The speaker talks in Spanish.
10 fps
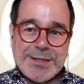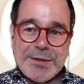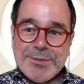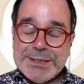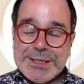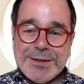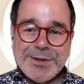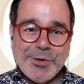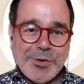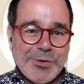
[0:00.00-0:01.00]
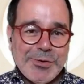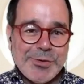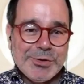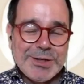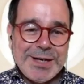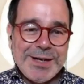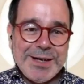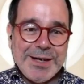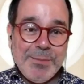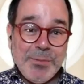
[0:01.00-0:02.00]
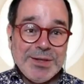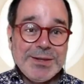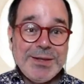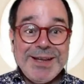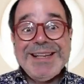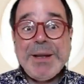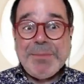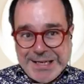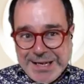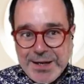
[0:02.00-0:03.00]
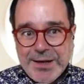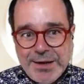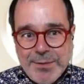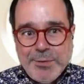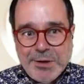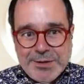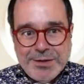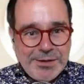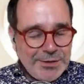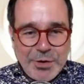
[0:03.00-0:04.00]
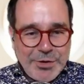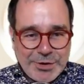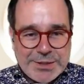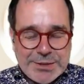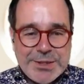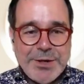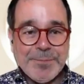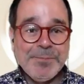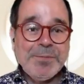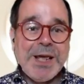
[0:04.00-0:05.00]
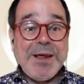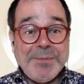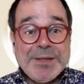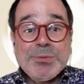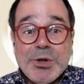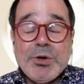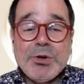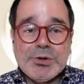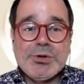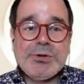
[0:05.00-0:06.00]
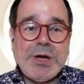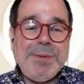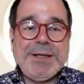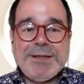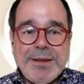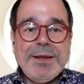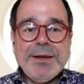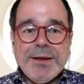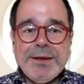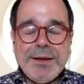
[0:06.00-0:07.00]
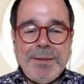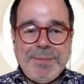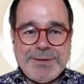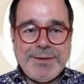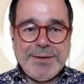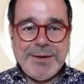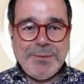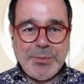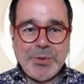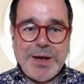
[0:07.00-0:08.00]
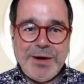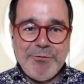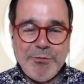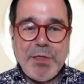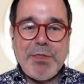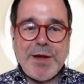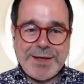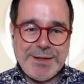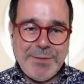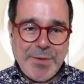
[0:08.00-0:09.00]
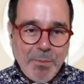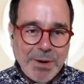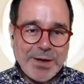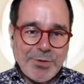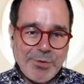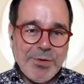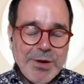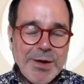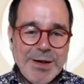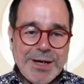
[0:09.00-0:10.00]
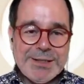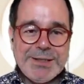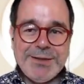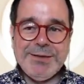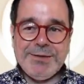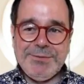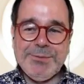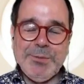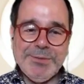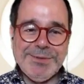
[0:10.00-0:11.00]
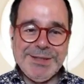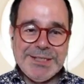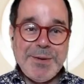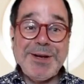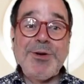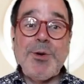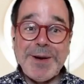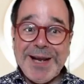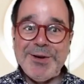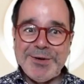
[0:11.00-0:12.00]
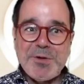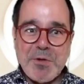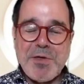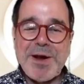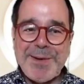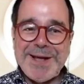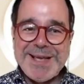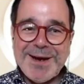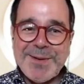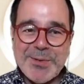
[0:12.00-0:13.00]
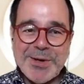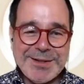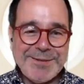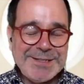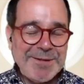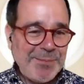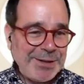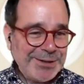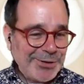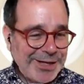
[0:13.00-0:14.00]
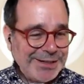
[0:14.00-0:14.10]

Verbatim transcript: bastante gordo contra el puente, de manera que el puente no lo resistió. Además, bueno, los aparte de aparte de por la fuerza que lleva un barco así, ese barco velero que cruza la bahía, como cantaba Isabel Pantoja,